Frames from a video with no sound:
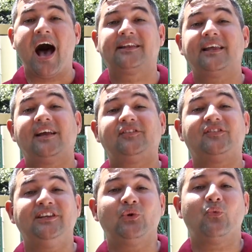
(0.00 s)
até as
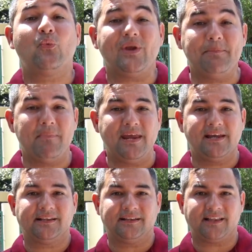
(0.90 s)
cinco e
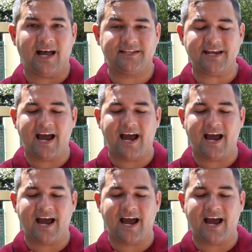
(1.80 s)
meia da tarde.